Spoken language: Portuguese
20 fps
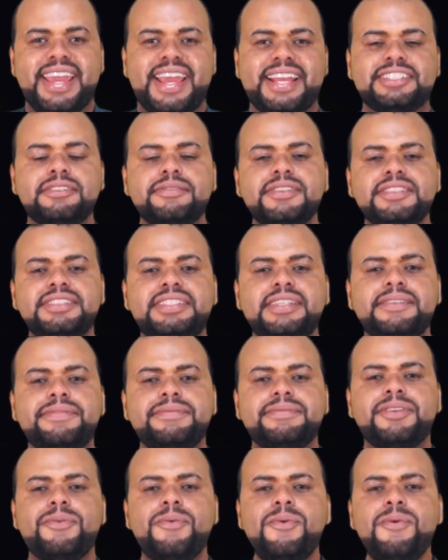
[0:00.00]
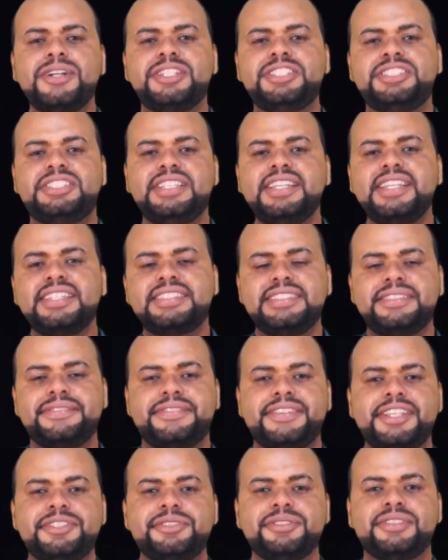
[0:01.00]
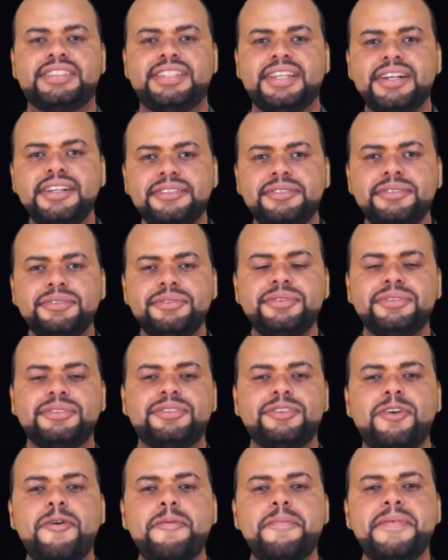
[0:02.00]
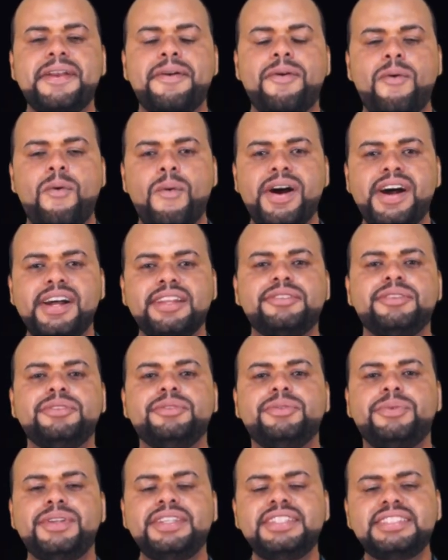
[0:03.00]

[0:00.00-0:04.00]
é só você curtir esse vídeo tanto no YouTube, quanto no